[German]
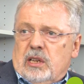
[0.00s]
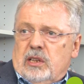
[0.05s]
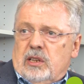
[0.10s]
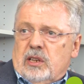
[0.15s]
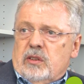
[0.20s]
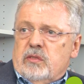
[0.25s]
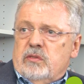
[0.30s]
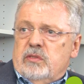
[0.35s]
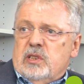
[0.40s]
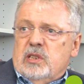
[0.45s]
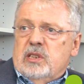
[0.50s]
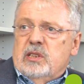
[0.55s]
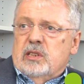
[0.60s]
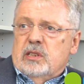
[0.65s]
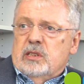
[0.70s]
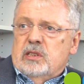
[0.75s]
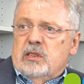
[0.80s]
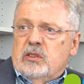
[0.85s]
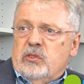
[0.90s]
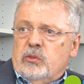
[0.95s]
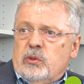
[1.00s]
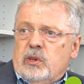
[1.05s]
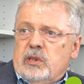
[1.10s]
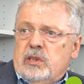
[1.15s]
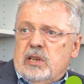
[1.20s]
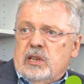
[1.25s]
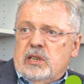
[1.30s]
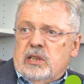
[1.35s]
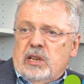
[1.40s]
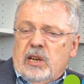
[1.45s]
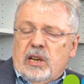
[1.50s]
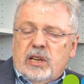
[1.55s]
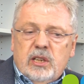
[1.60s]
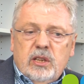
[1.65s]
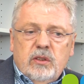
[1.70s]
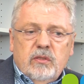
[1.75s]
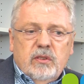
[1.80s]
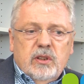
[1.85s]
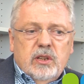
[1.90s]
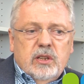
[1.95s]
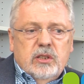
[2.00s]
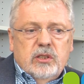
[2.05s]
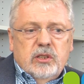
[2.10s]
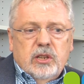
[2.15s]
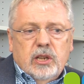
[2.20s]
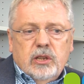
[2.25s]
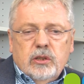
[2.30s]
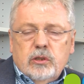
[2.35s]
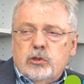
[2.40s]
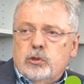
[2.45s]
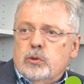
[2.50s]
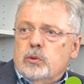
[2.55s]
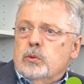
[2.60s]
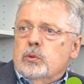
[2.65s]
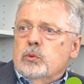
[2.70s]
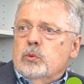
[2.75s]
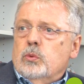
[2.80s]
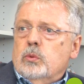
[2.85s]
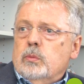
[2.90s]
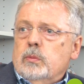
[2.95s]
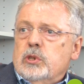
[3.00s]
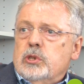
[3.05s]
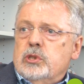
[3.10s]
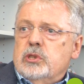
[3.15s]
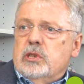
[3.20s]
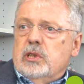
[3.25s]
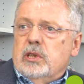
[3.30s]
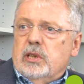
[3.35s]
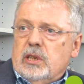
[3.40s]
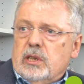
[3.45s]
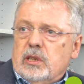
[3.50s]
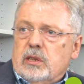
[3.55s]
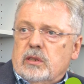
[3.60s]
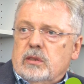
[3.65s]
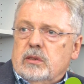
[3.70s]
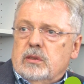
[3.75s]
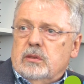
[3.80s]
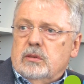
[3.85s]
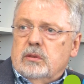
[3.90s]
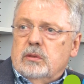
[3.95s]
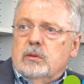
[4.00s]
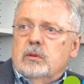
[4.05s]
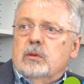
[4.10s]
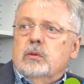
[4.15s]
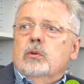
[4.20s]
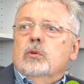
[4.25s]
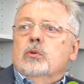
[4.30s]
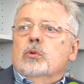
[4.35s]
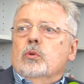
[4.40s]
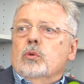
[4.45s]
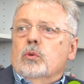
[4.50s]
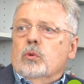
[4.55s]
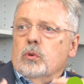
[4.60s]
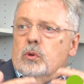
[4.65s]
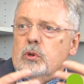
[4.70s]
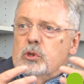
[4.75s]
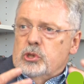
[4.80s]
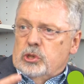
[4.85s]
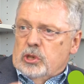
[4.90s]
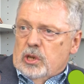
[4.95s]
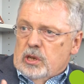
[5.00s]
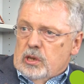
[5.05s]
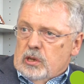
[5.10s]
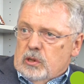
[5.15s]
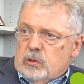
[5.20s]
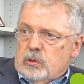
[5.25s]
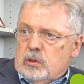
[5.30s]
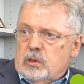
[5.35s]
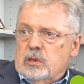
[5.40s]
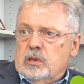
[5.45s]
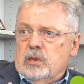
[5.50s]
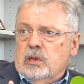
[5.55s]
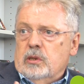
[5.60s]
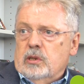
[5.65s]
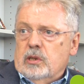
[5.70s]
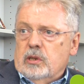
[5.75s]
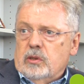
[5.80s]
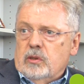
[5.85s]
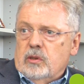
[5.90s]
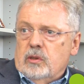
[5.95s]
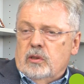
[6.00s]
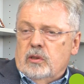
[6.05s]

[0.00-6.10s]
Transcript: dann wird äh, so eine Energiewende technisch-ökonomisch gelingen. Ökologisch dann auch in der